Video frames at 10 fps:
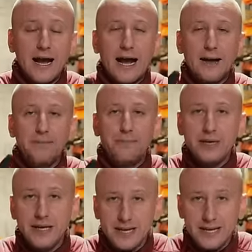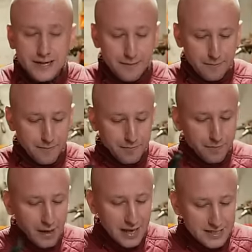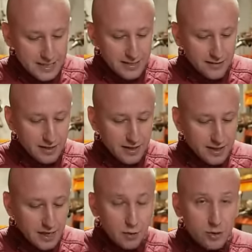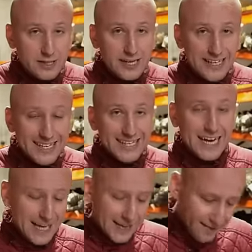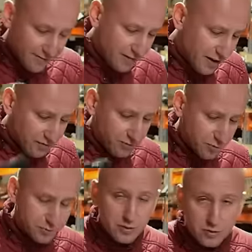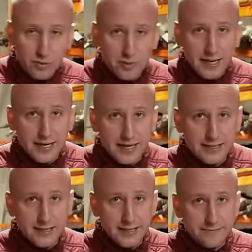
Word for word: обилием масляного налета и гари во впускном коллекторе.